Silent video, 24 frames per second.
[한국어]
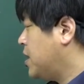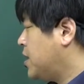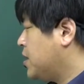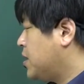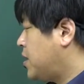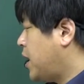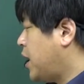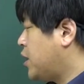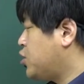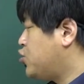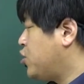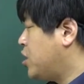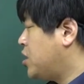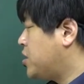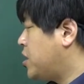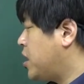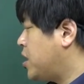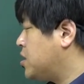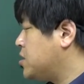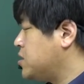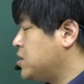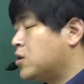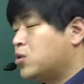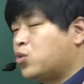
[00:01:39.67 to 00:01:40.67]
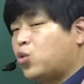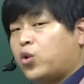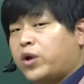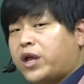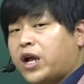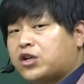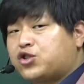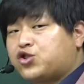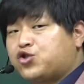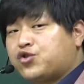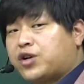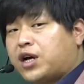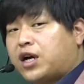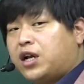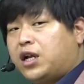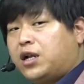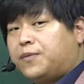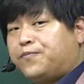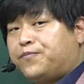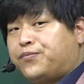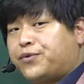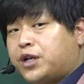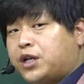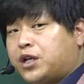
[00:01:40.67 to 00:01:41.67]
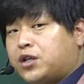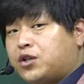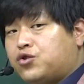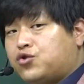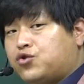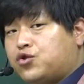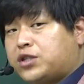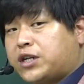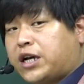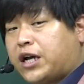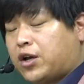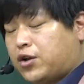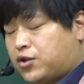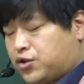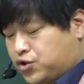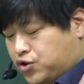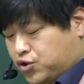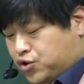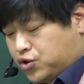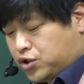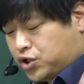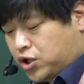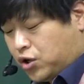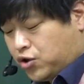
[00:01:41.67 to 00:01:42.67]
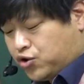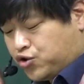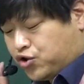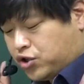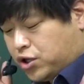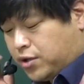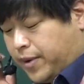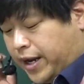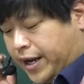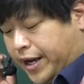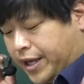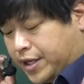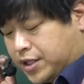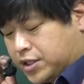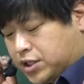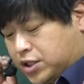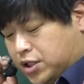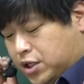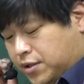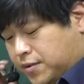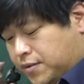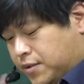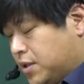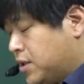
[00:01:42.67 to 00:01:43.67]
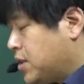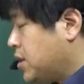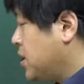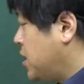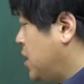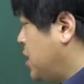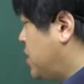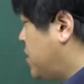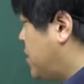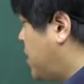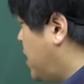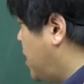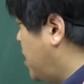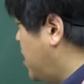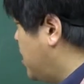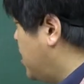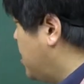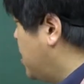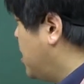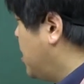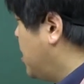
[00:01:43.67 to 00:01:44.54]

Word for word: 대수일 때는요 공약수가 1뿐인 두 자연수 정수를 말해 그렇죠? 이때